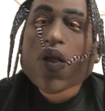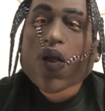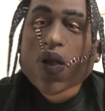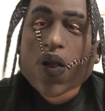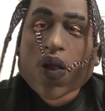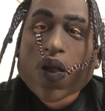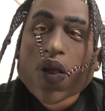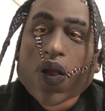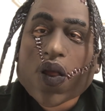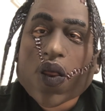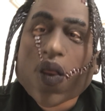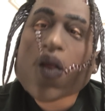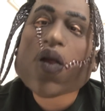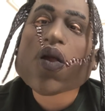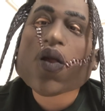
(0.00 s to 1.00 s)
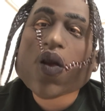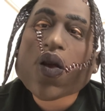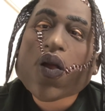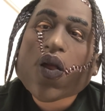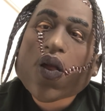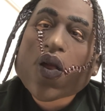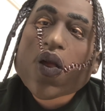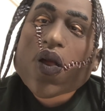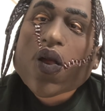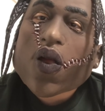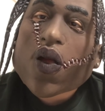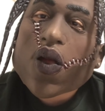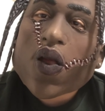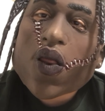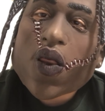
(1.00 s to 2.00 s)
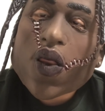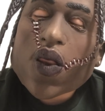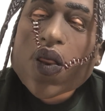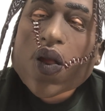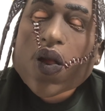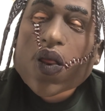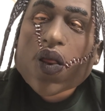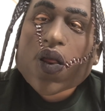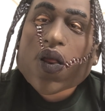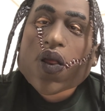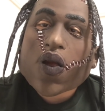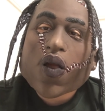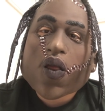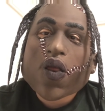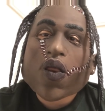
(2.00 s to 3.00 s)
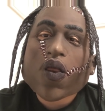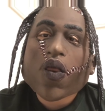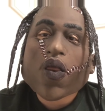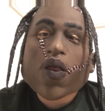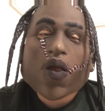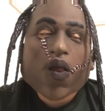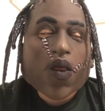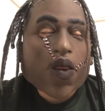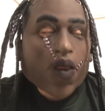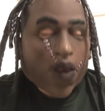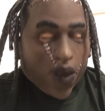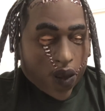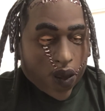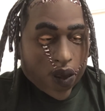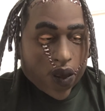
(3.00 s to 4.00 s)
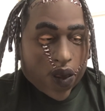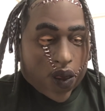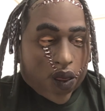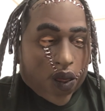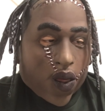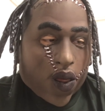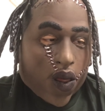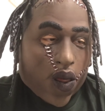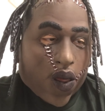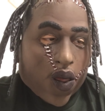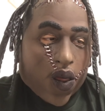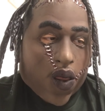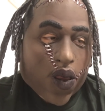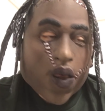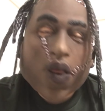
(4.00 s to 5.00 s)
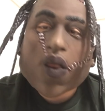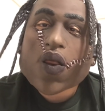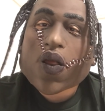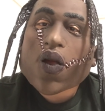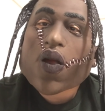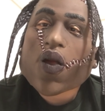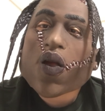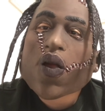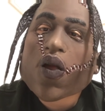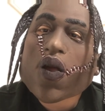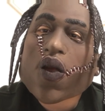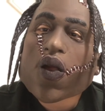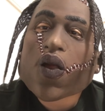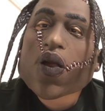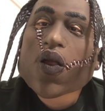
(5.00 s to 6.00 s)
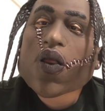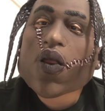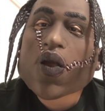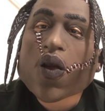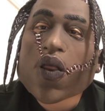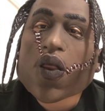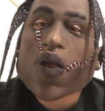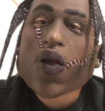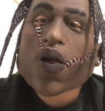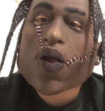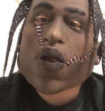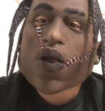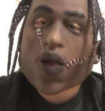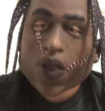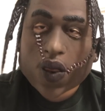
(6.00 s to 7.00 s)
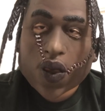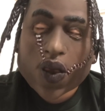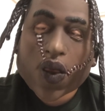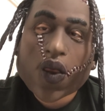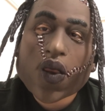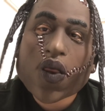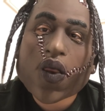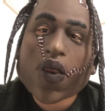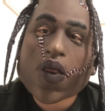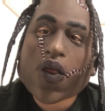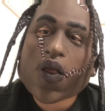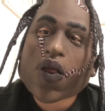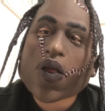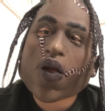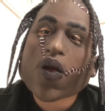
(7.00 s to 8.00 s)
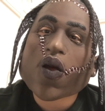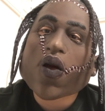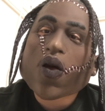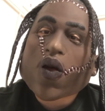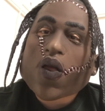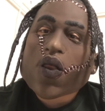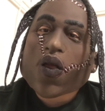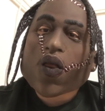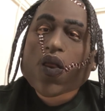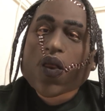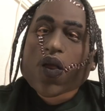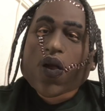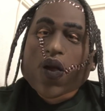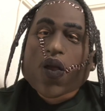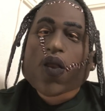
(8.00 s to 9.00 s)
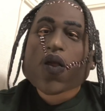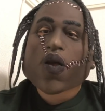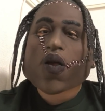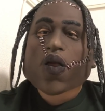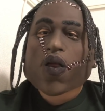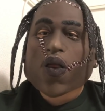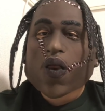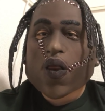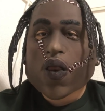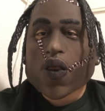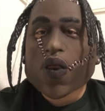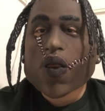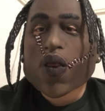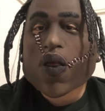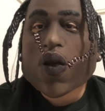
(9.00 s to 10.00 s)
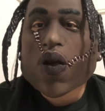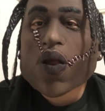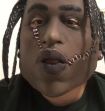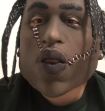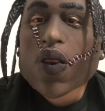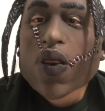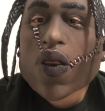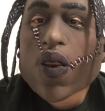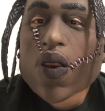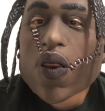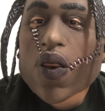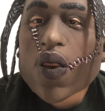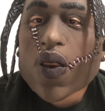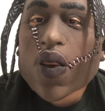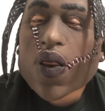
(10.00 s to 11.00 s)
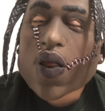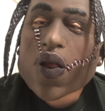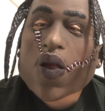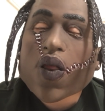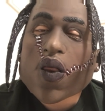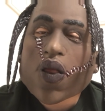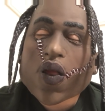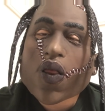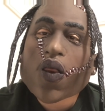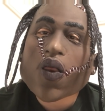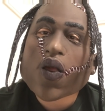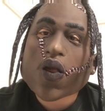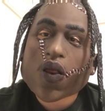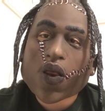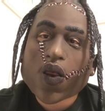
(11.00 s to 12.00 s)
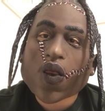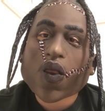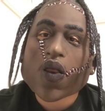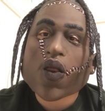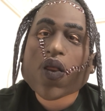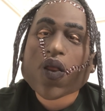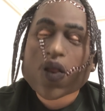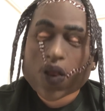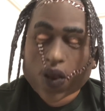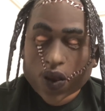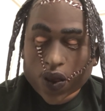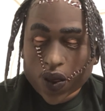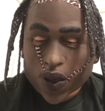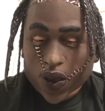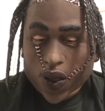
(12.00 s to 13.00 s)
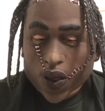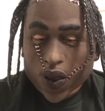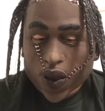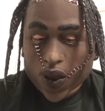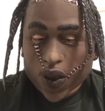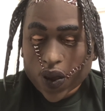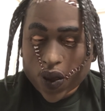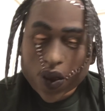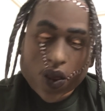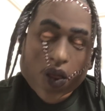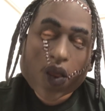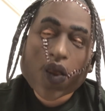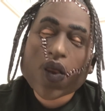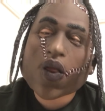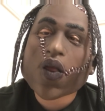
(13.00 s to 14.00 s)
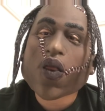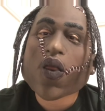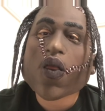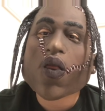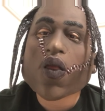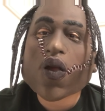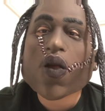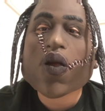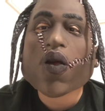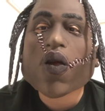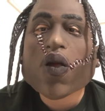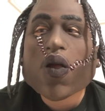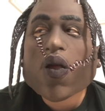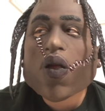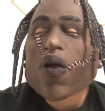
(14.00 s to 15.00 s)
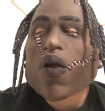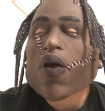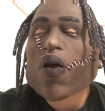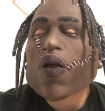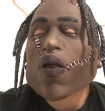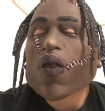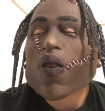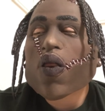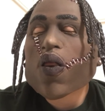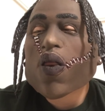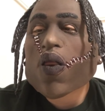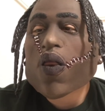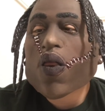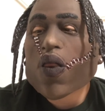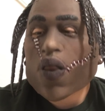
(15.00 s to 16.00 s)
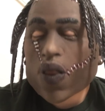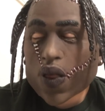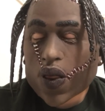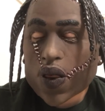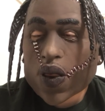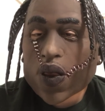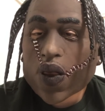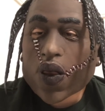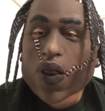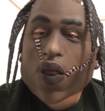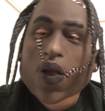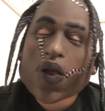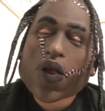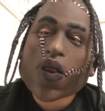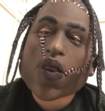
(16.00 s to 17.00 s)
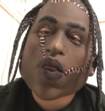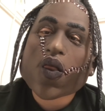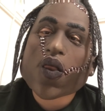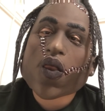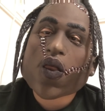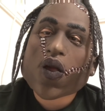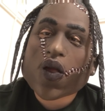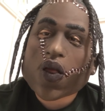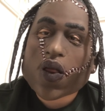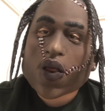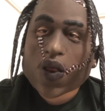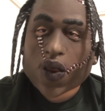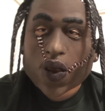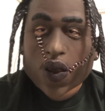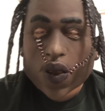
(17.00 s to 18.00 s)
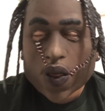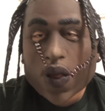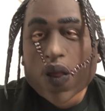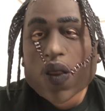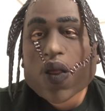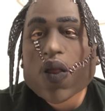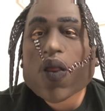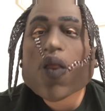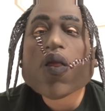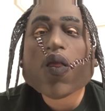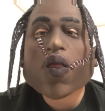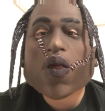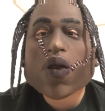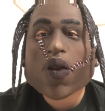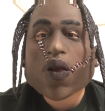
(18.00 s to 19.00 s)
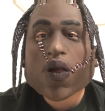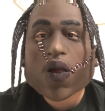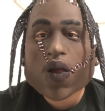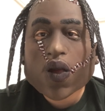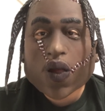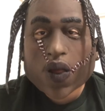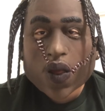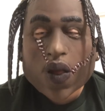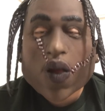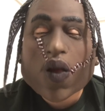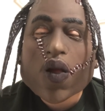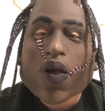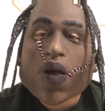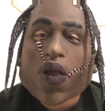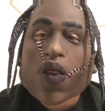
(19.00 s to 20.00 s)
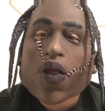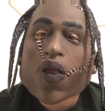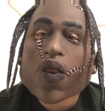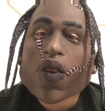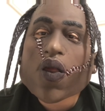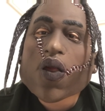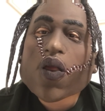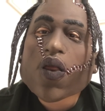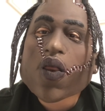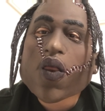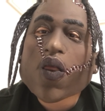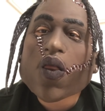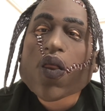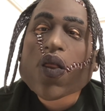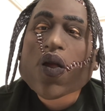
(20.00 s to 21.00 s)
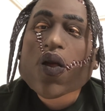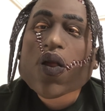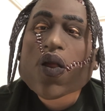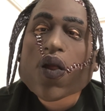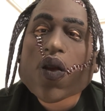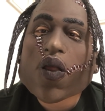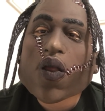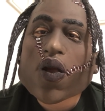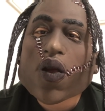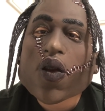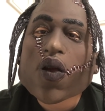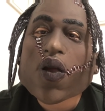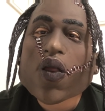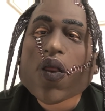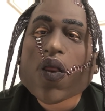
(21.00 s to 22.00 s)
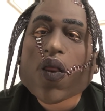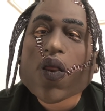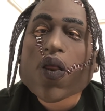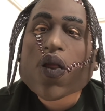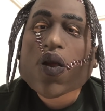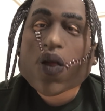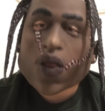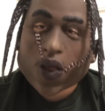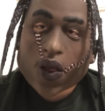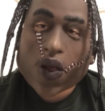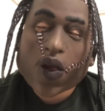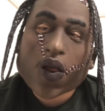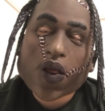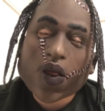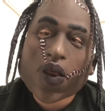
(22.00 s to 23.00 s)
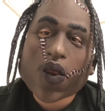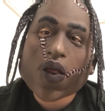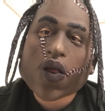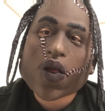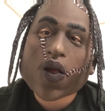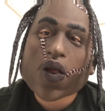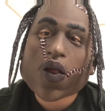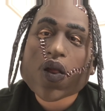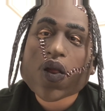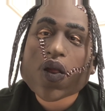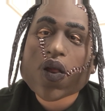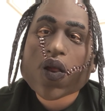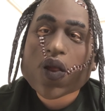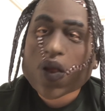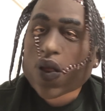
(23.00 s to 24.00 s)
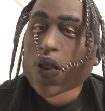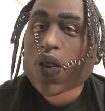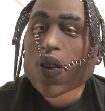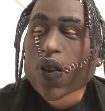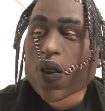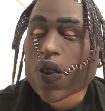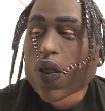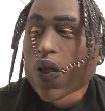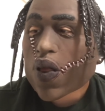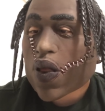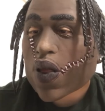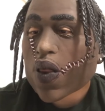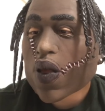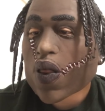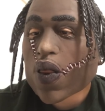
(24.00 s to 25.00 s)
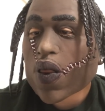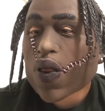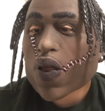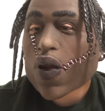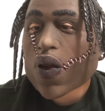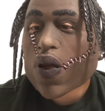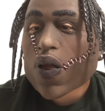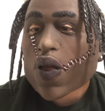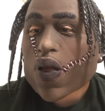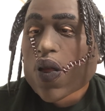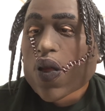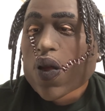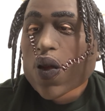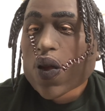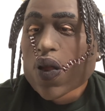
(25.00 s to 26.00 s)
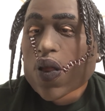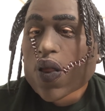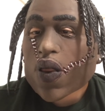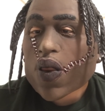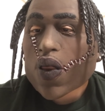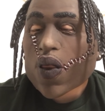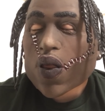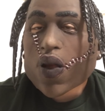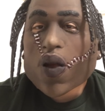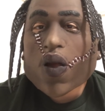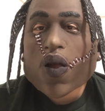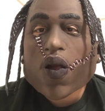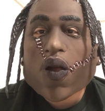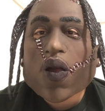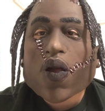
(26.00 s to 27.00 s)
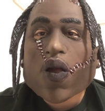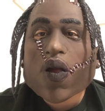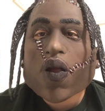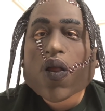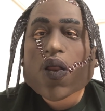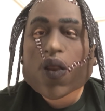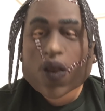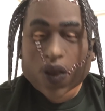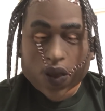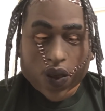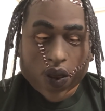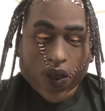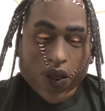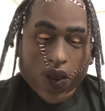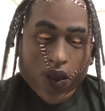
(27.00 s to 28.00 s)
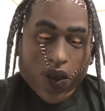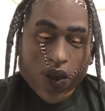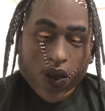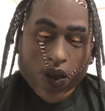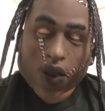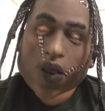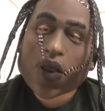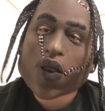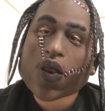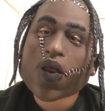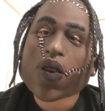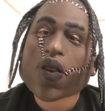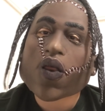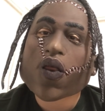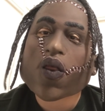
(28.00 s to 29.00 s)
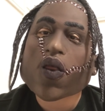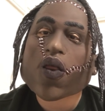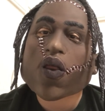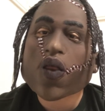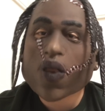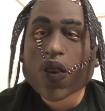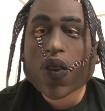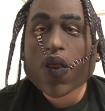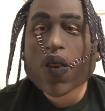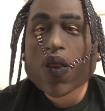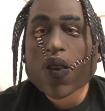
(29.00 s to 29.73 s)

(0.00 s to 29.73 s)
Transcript: はい、えー、今日はですね、えー、コンバーススケートボーディングが、えー、日本でもね、えー、8月に販売されるということで、まあ、僕はね、普段よく履いてるスニーカーをね、紹介しようと思います。で、前動画で撮った通り、え日本のコンバースと海外のコンバースは別の会社で、まあ、US のコンバースが、まあ、ナイキの傘下に入ってるような感じなんですよ。で、まあ僕が履いてるのは、え US の